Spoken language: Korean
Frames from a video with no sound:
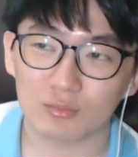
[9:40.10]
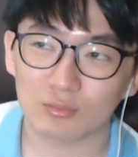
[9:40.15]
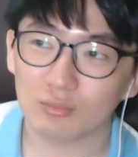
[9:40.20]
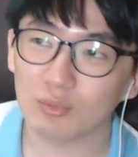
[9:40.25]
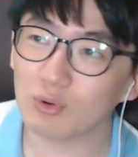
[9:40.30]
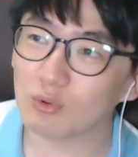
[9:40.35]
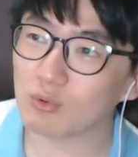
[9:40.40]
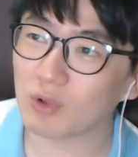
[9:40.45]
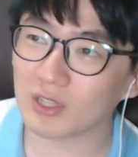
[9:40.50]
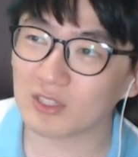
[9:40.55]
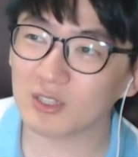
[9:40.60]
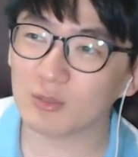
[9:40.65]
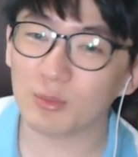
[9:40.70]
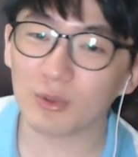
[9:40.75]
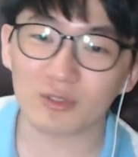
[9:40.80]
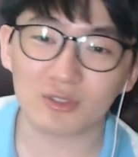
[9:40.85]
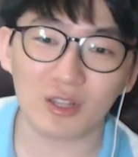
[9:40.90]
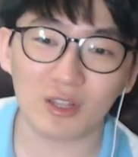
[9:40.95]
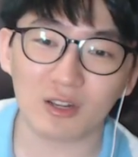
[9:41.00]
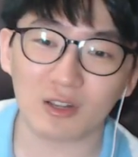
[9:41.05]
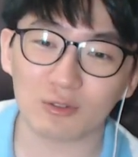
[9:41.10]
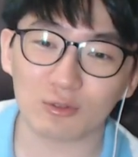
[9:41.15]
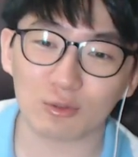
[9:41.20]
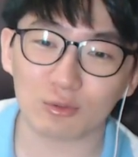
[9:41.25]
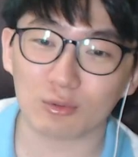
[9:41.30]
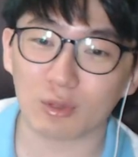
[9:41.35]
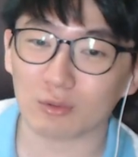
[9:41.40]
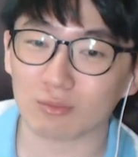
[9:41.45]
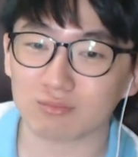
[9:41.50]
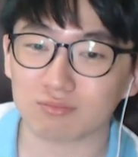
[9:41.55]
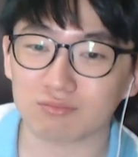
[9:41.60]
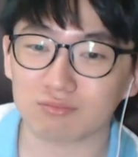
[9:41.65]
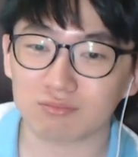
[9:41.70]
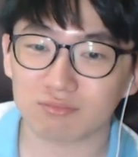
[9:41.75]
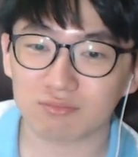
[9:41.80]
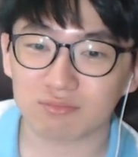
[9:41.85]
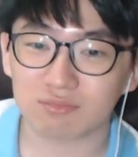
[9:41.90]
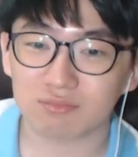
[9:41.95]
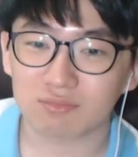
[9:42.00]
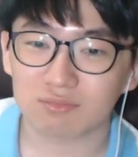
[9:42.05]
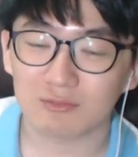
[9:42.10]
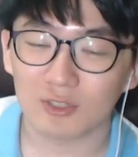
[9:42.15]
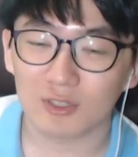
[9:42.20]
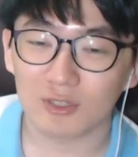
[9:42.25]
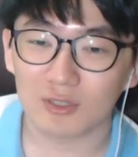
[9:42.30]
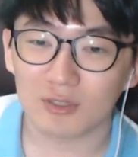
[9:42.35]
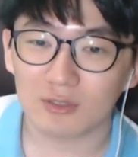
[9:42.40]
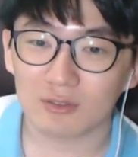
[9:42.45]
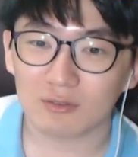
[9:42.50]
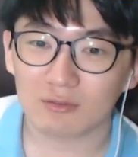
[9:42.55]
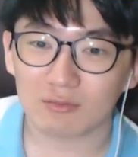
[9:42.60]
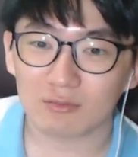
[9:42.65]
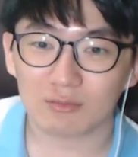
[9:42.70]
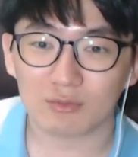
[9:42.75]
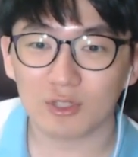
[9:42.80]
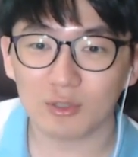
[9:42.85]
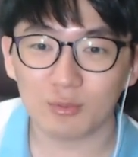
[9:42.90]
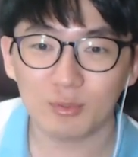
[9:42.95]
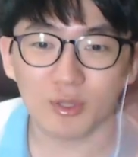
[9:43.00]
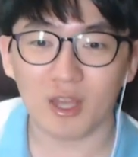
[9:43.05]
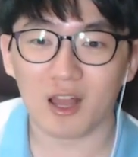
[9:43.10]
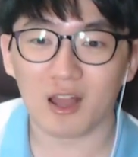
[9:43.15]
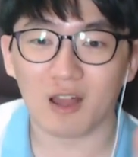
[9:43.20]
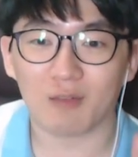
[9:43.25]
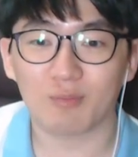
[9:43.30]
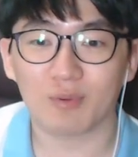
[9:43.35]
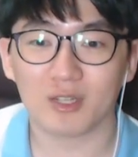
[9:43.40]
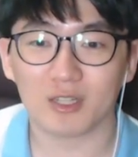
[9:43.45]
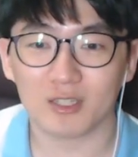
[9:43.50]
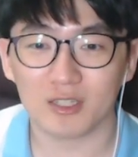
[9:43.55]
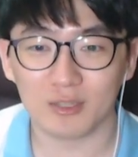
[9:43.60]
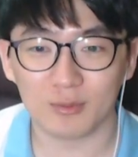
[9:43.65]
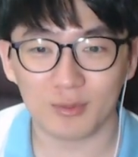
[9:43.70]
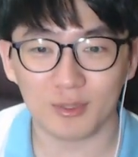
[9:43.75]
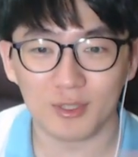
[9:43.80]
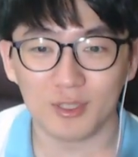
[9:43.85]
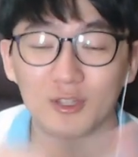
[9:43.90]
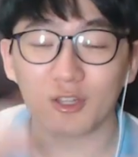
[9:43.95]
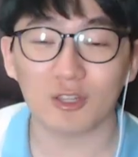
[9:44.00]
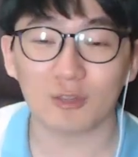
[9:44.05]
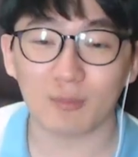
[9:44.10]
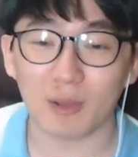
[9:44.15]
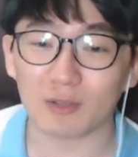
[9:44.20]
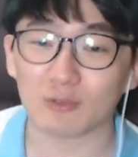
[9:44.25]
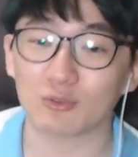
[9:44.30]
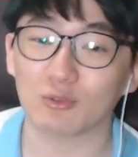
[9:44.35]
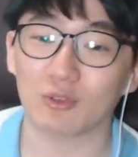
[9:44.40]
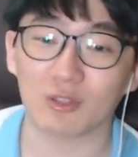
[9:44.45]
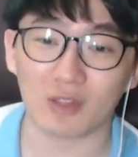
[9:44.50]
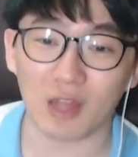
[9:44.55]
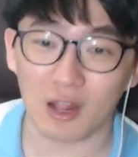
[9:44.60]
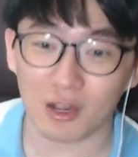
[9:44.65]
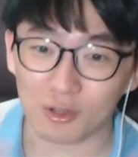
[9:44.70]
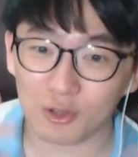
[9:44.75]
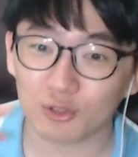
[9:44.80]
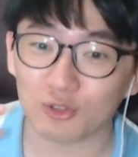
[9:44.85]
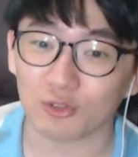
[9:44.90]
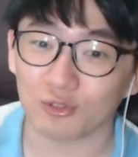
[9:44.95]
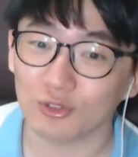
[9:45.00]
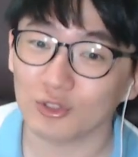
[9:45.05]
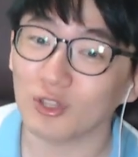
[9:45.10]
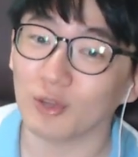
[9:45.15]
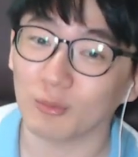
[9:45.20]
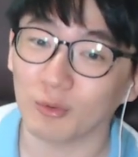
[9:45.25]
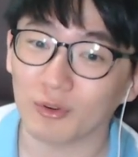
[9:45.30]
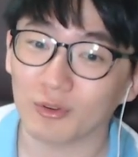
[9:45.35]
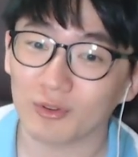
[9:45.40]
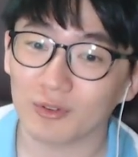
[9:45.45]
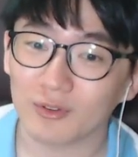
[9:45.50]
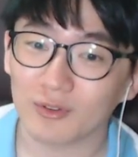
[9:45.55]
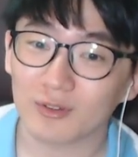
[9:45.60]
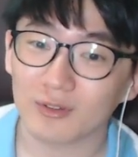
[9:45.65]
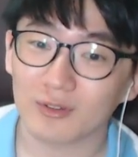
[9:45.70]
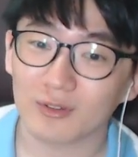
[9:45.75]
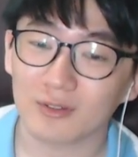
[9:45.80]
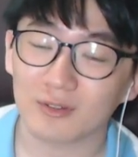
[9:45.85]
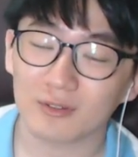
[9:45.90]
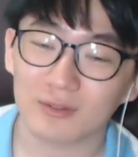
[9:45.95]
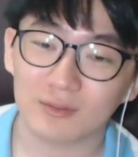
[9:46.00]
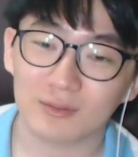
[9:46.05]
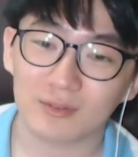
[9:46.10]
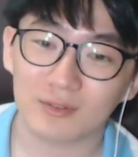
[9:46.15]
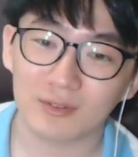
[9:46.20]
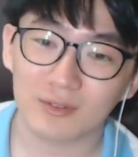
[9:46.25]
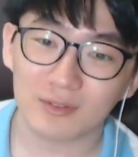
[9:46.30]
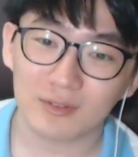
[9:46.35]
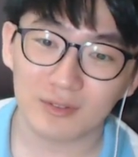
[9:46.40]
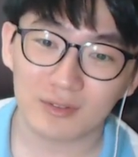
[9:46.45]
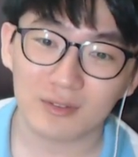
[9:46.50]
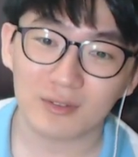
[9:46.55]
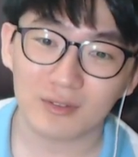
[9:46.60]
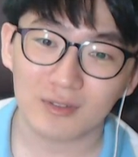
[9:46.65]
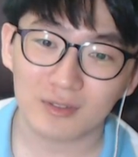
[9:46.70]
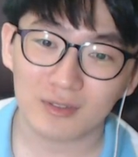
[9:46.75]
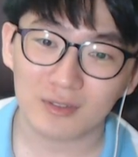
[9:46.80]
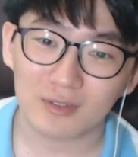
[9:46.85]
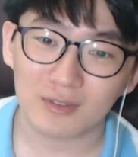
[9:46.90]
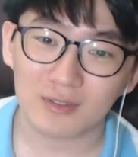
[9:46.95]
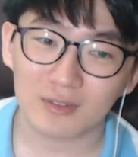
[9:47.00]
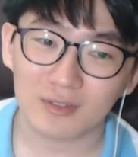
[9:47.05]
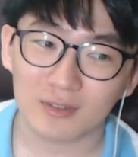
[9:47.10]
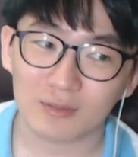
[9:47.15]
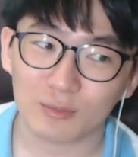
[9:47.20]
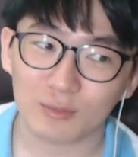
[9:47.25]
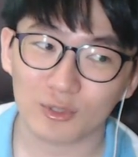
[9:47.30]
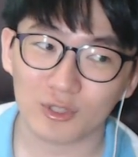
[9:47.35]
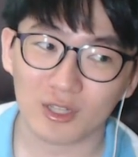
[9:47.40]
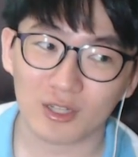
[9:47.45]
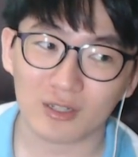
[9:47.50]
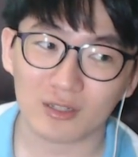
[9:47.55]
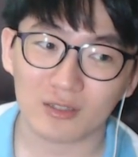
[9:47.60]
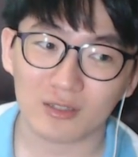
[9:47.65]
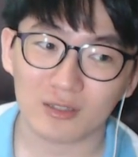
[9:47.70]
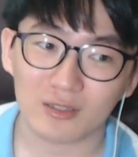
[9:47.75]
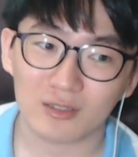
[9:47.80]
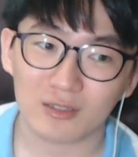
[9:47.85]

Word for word: 뭐 관심병사라는 거다 이미 아프리카 TV 인터넷 방송기에 다 알려졌는데 뭐 어? 뭐냐